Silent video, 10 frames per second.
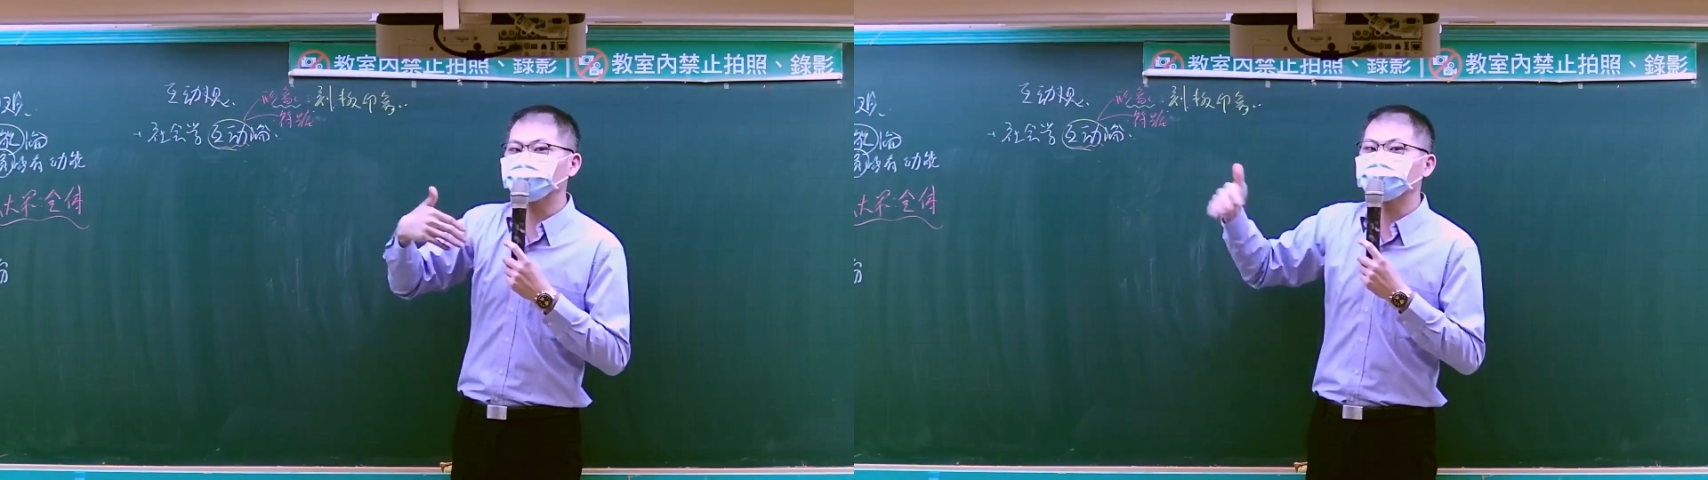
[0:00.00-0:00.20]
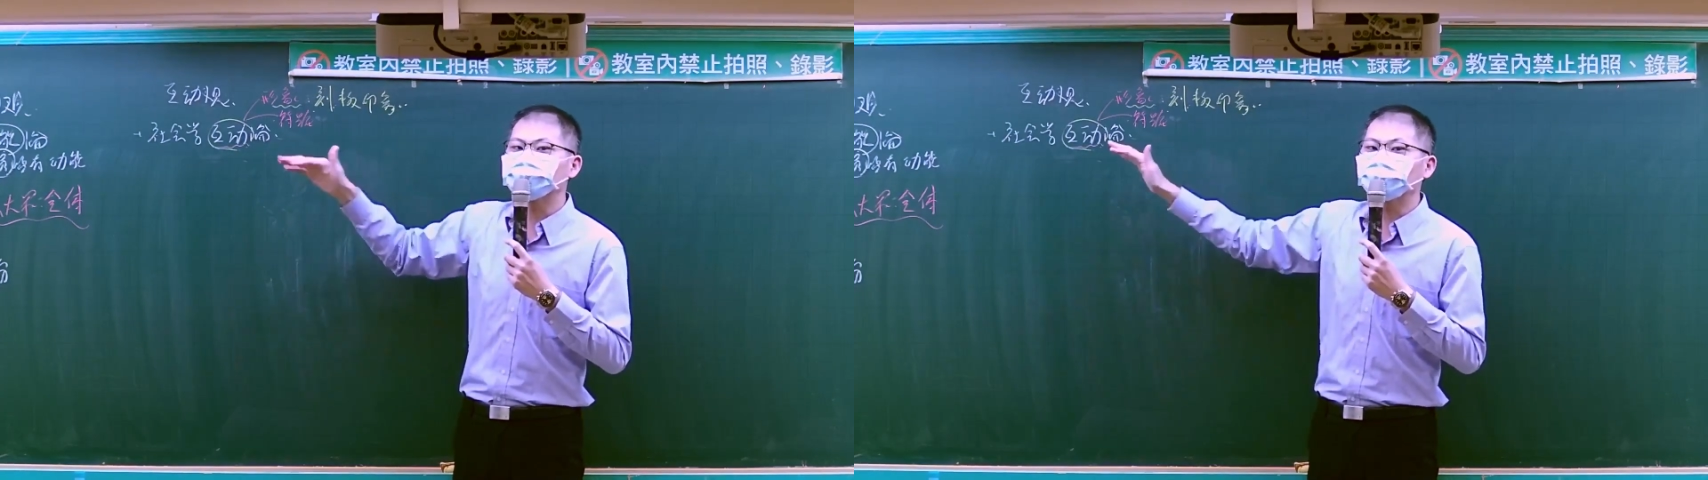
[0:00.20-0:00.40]

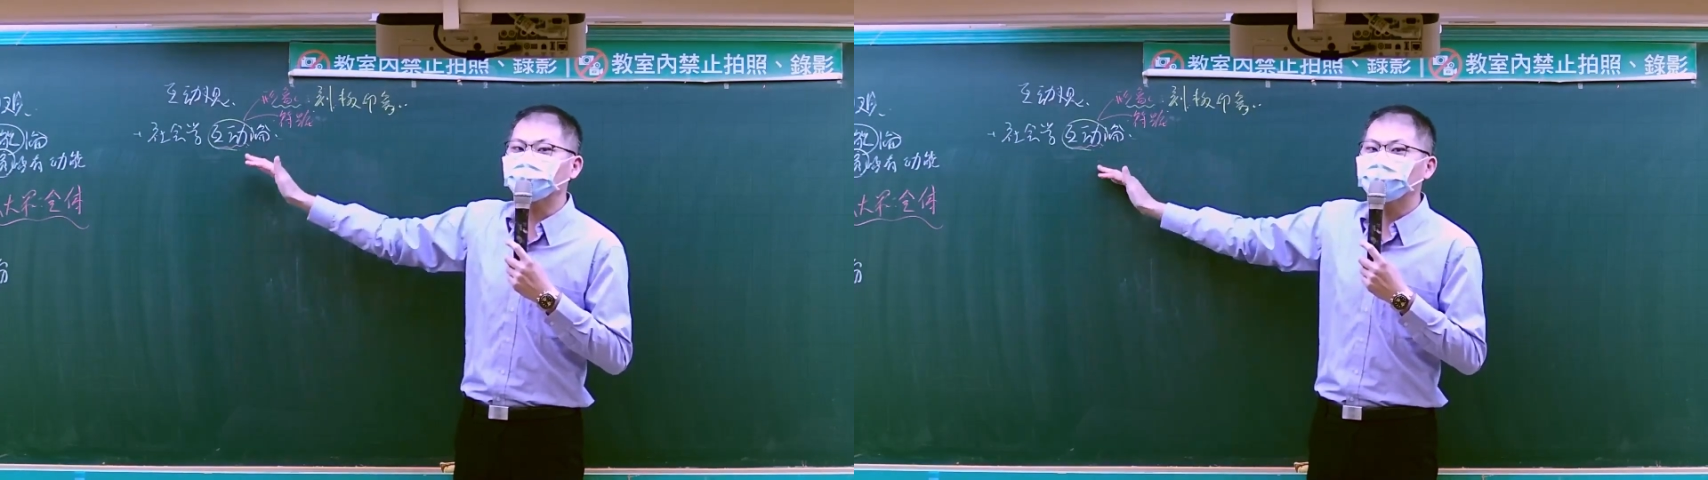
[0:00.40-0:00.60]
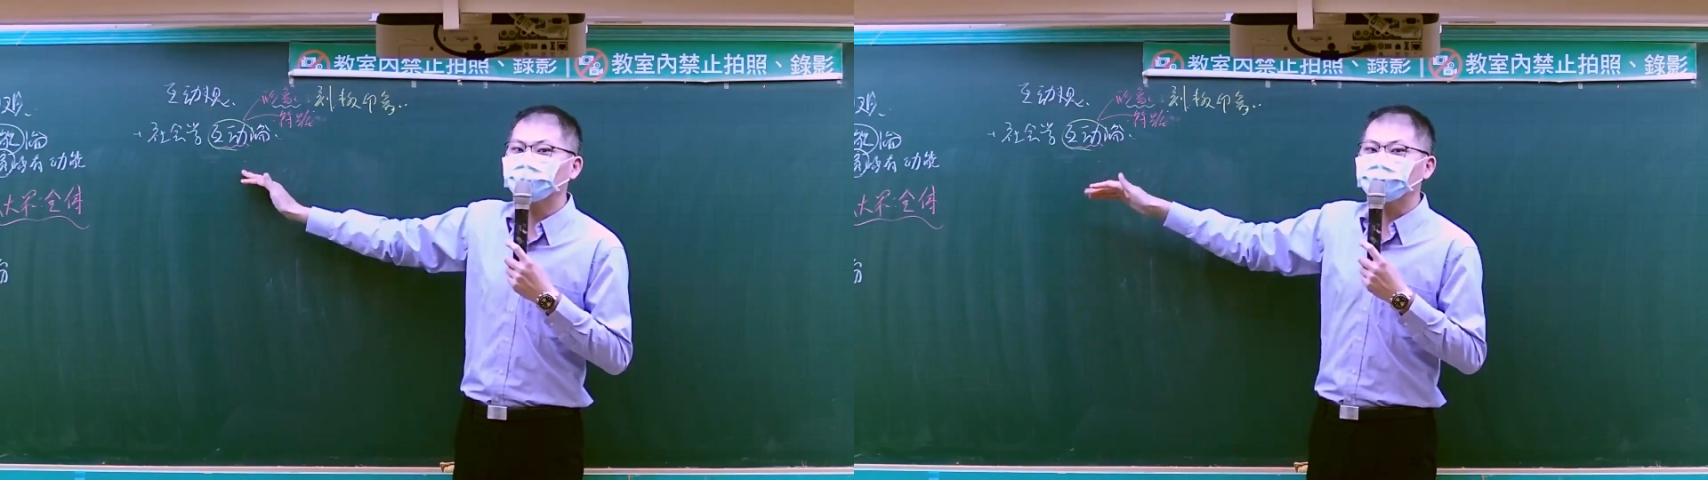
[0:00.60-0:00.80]
都是什
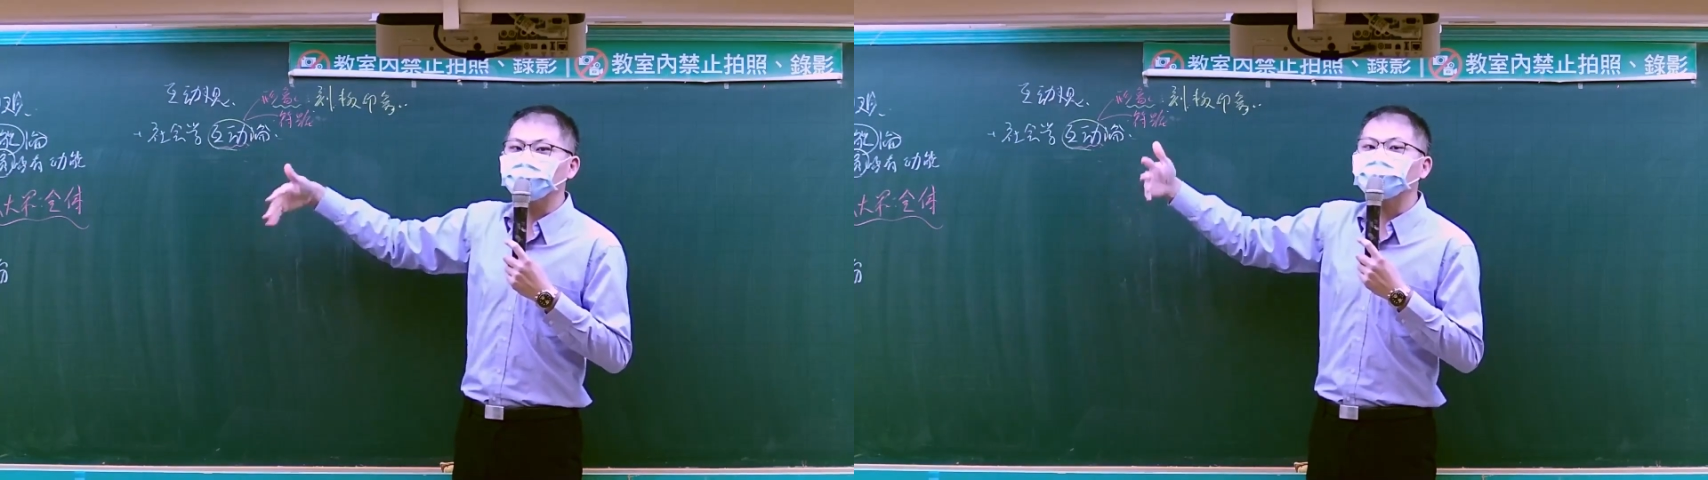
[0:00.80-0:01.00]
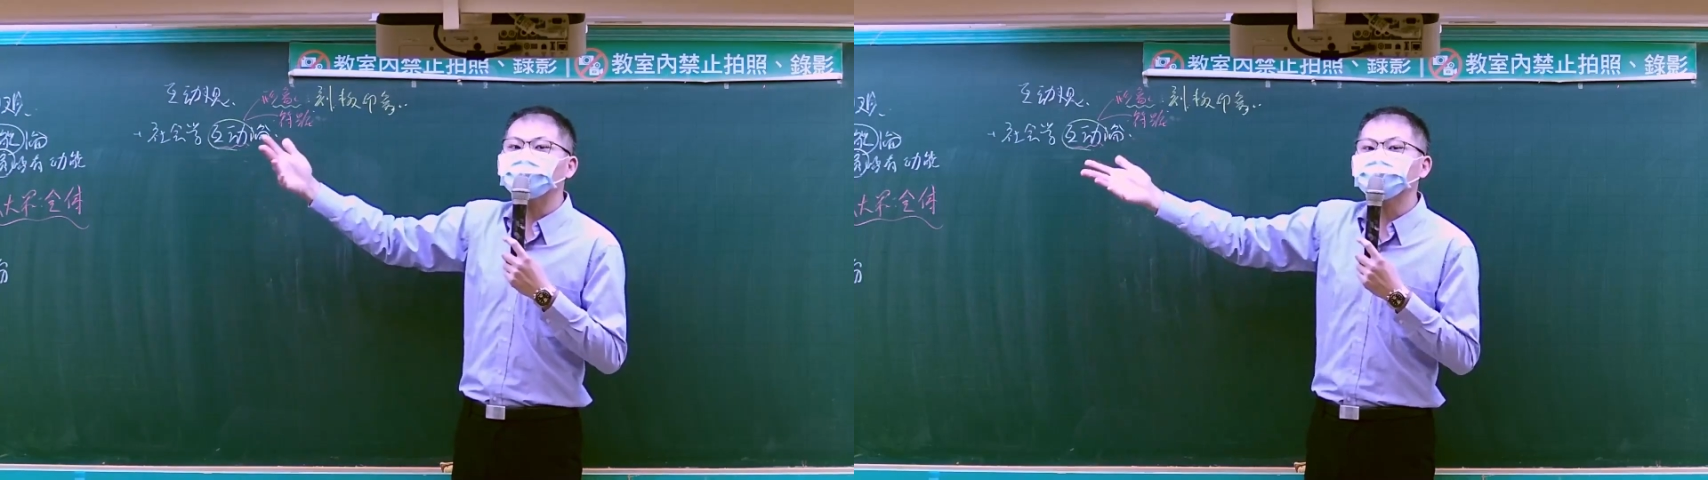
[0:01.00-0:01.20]
么？
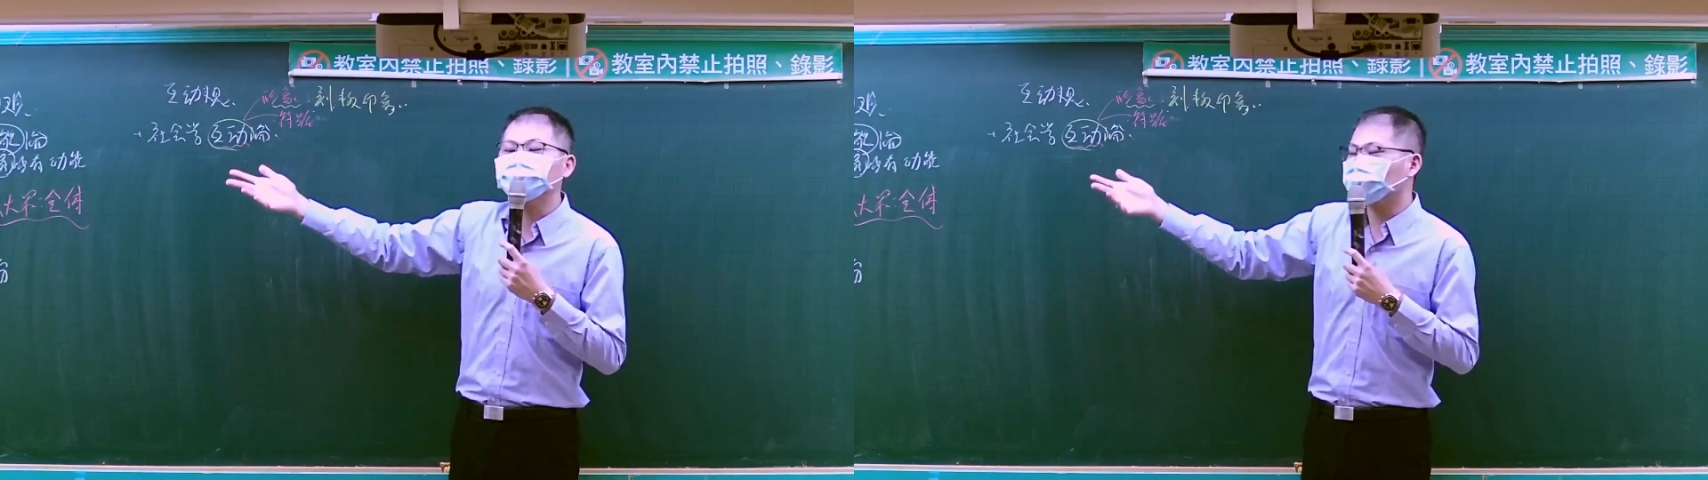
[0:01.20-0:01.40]
别人告